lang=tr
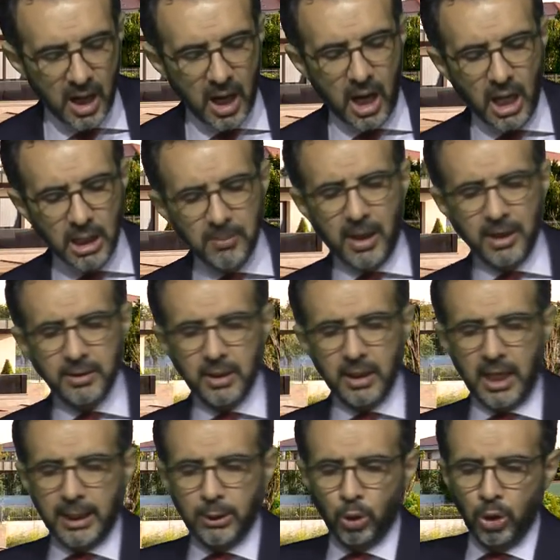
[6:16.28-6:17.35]
Alman
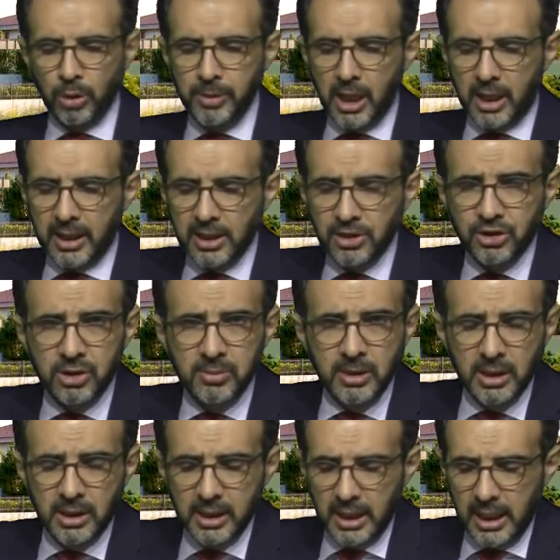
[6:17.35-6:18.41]
Ekonomi
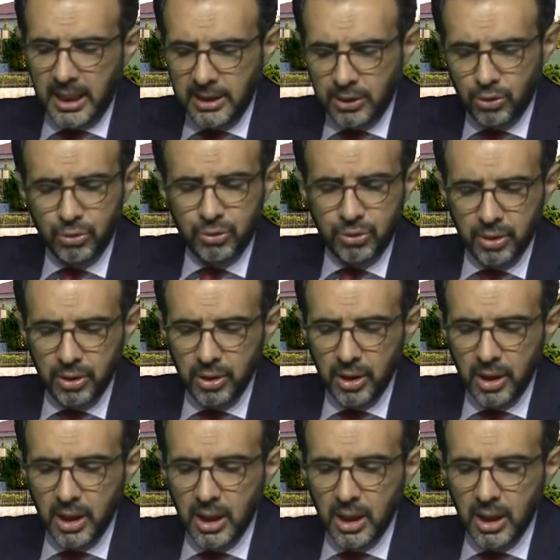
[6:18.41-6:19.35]
Araştırmaları Enstitüsü